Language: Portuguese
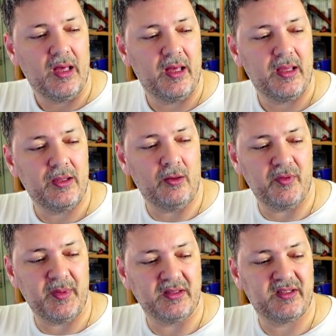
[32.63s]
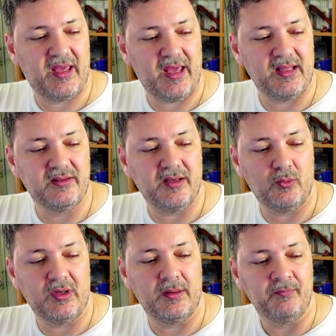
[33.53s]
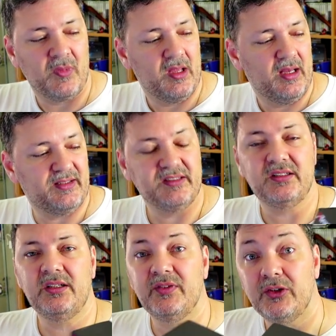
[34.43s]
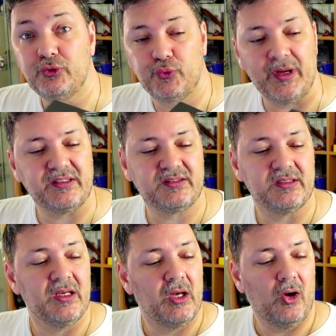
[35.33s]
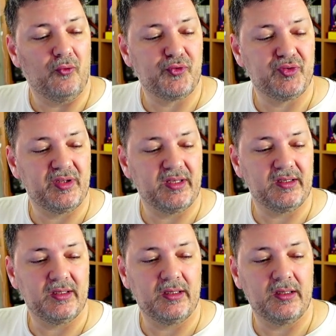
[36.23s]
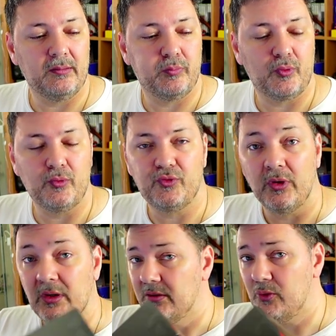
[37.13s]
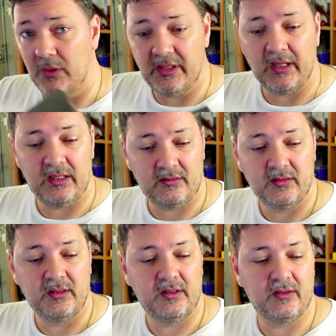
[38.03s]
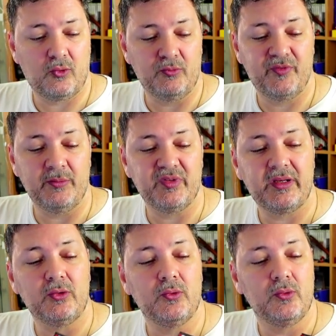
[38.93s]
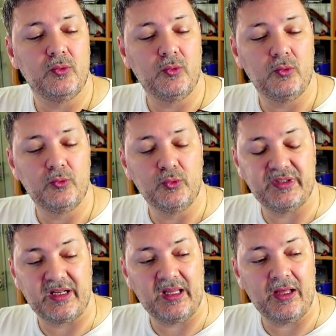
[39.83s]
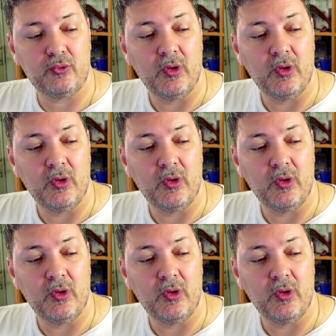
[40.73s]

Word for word: Eh, e obviamente que é então a, a tentativa da Trust oferecer uh, produtos de qualidade, uh, como vimos aqui no, no, no, teclado,